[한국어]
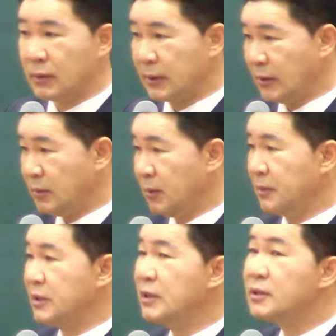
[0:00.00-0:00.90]
다시 말하면
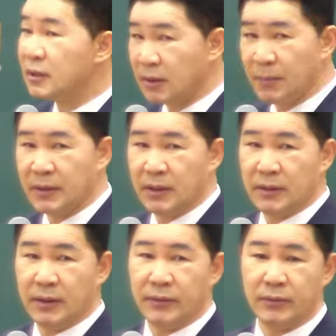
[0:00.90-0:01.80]
진짜 응답 받아야
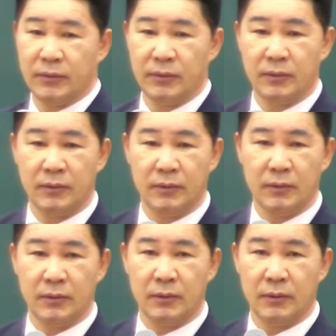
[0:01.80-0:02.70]
돼요.
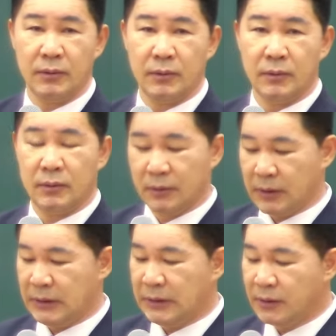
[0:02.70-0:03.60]
就是真的应允.
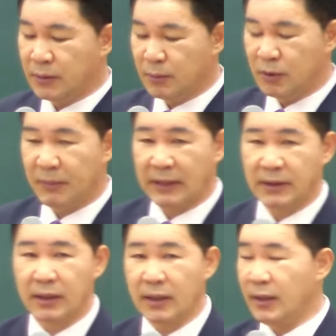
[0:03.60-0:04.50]
그러니까 여러분이
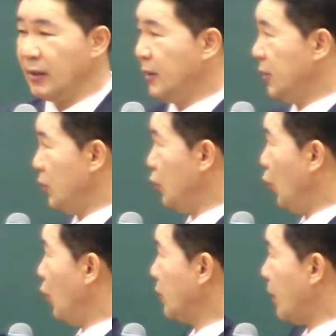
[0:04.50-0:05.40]
만약에
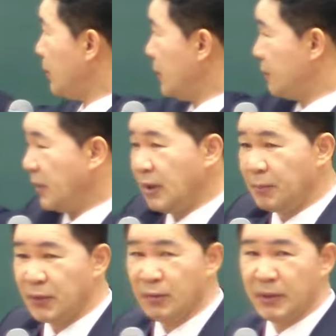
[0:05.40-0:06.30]
용답을
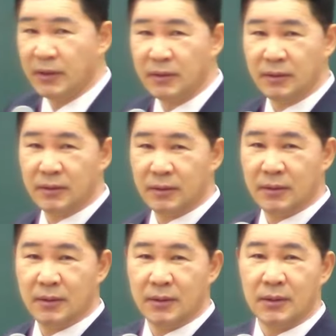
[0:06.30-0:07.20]
받아버리면은
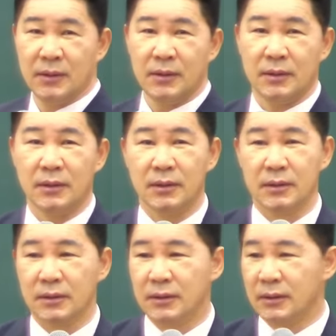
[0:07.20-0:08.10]
어,
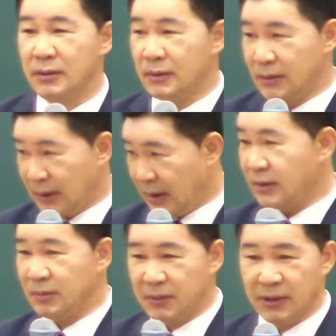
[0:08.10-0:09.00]

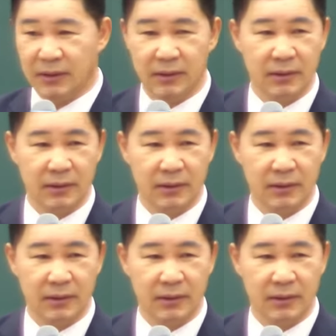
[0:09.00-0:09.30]
달라집니다.